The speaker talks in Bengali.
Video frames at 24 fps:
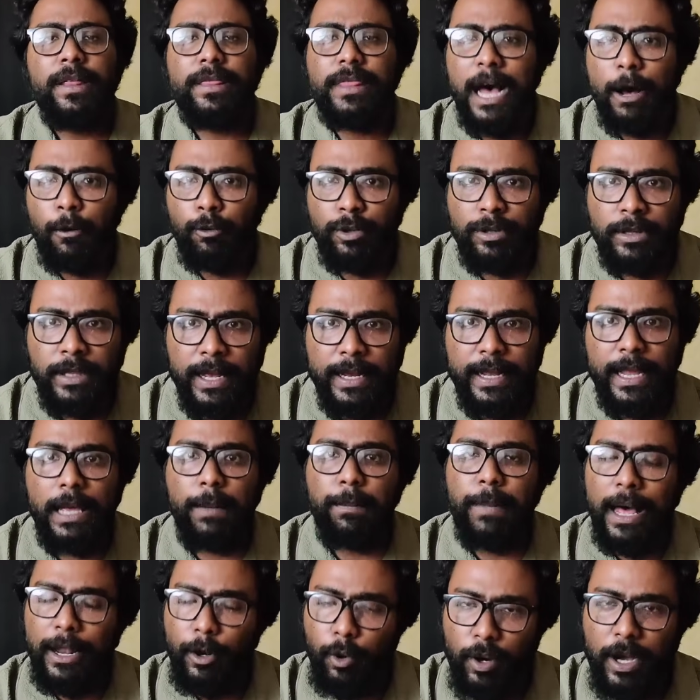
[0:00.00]
সাউথ থেকে
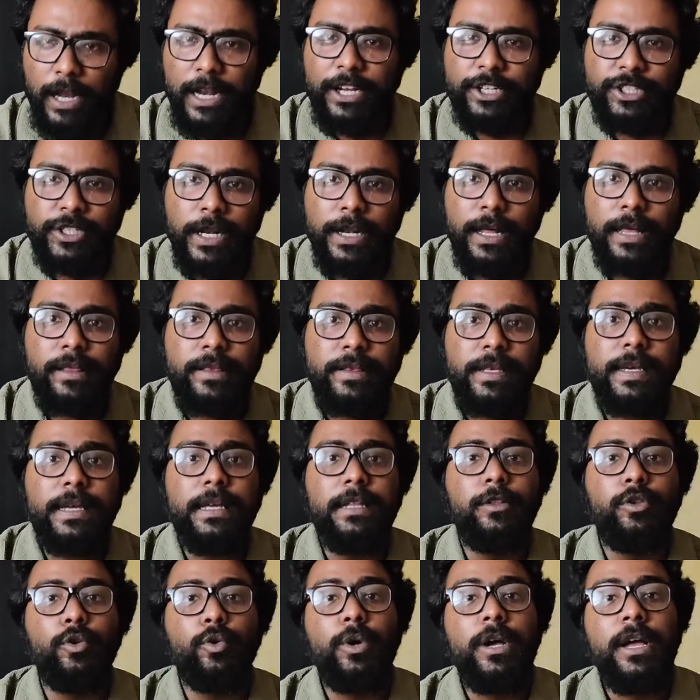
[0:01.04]
ভালো কালেকশন আসছে
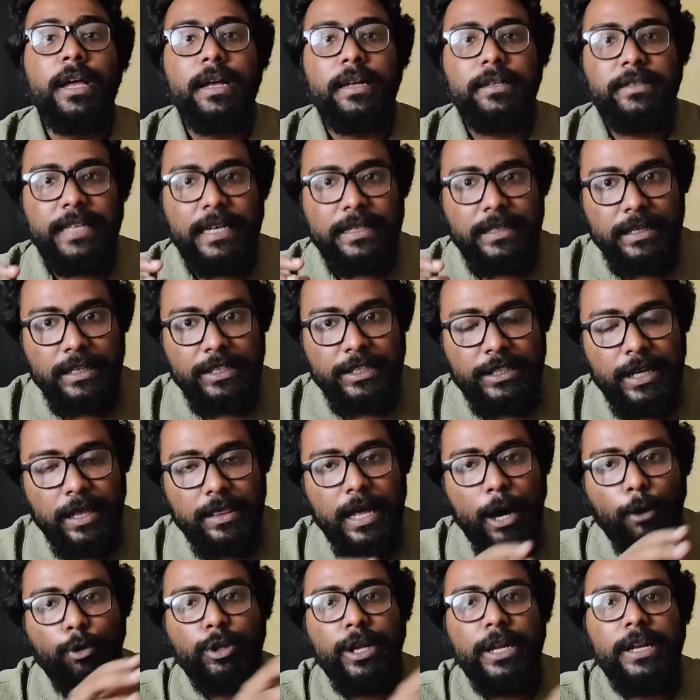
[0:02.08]
কিন্তু যে জিনিসটা
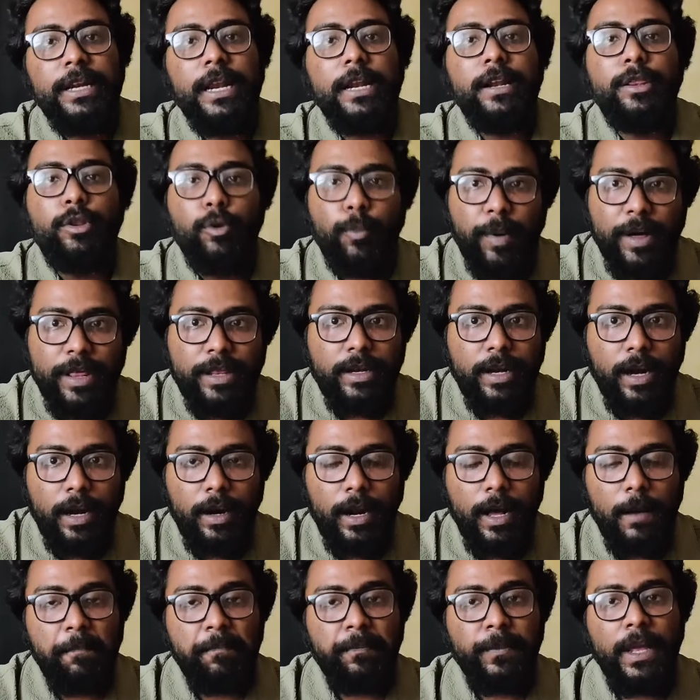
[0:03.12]
সাউথ ইন্ডিয়ান
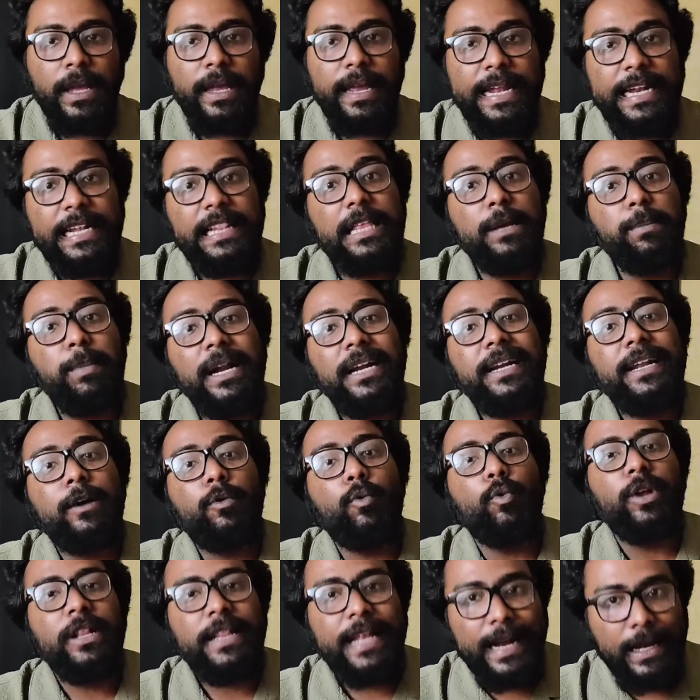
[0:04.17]
সুপারস্টাররা হিন্দি বেল্টে
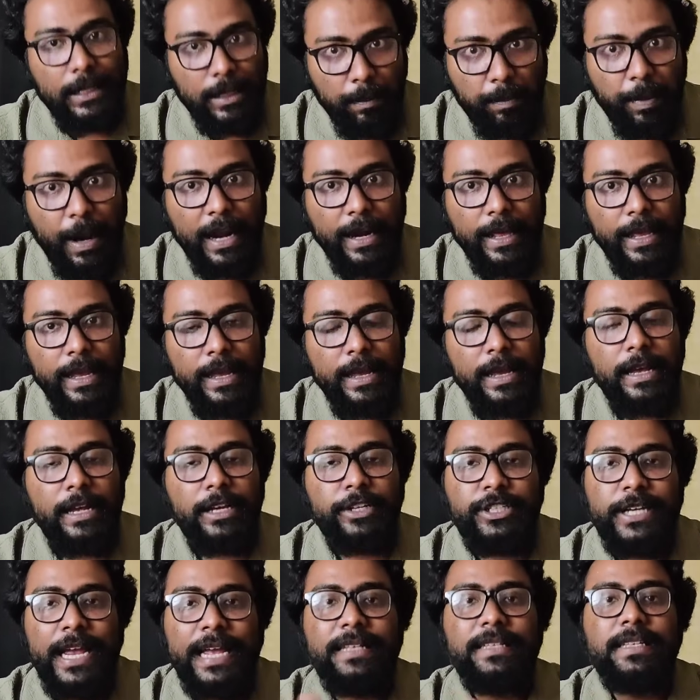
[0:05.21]
করে দেখা দেখাতে পারে
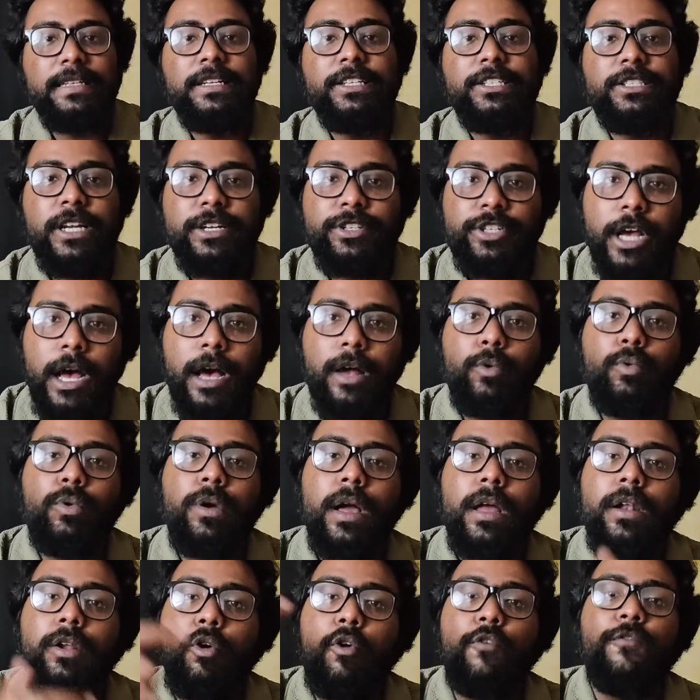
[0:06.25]
সেই জিনিসটা শাহরুখ
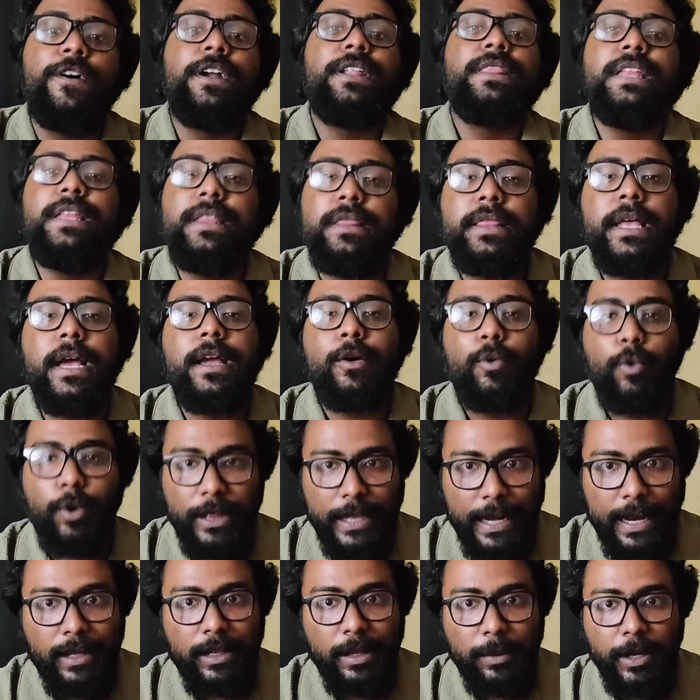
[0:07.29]
খান ওভারসিজ থেকে করে
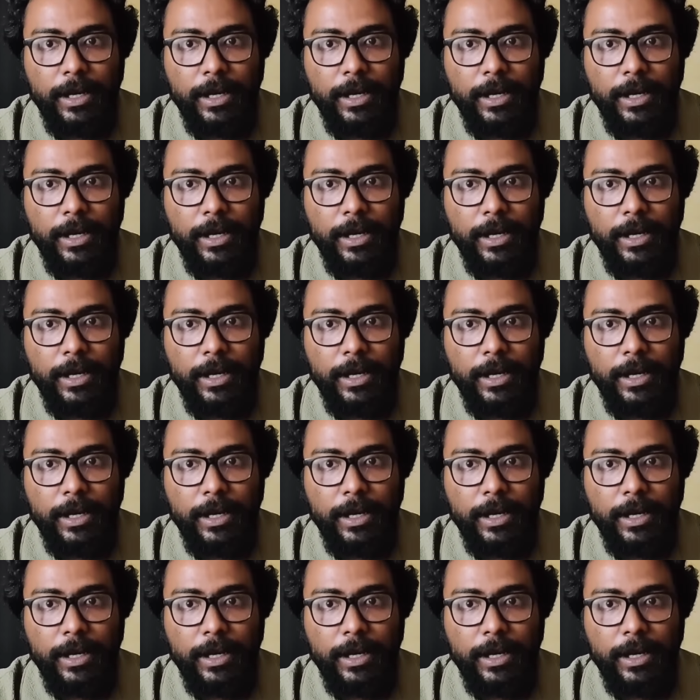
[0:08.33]
দেখাতে